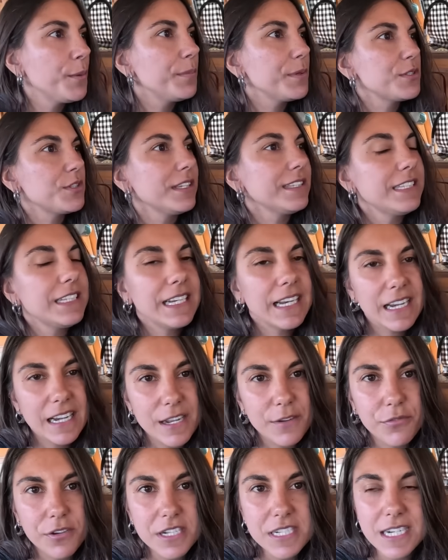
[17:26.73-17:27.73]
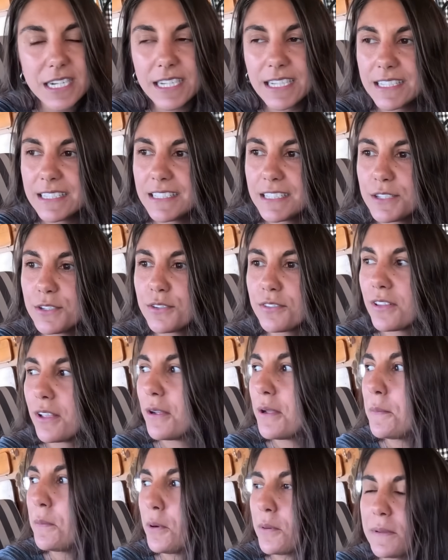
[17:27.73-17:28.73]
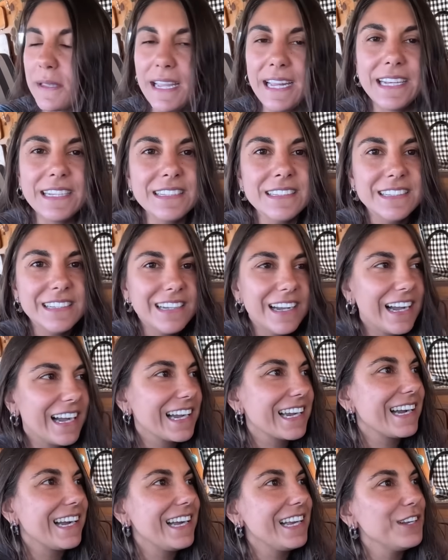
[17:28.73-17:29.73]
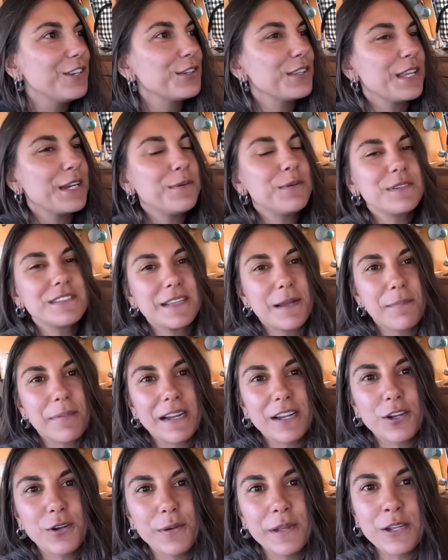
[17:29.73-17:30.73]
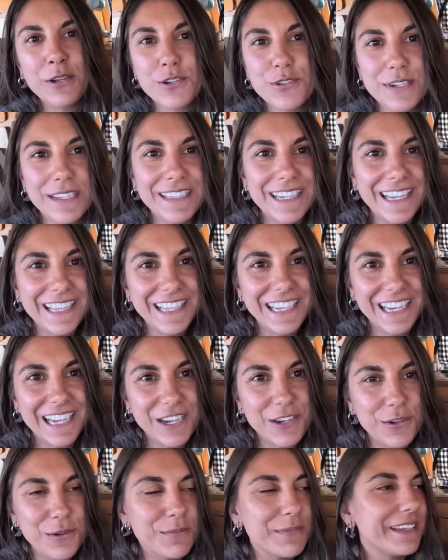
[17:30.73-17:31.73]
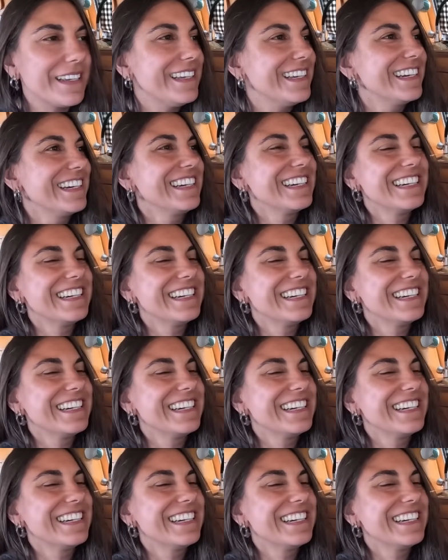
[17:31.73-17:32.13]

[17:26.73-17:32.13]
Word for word: empezó a tirar la falla, gente, no sabemos bien. Acá lo tenemos a Paco, vengo yo atrás de la combi.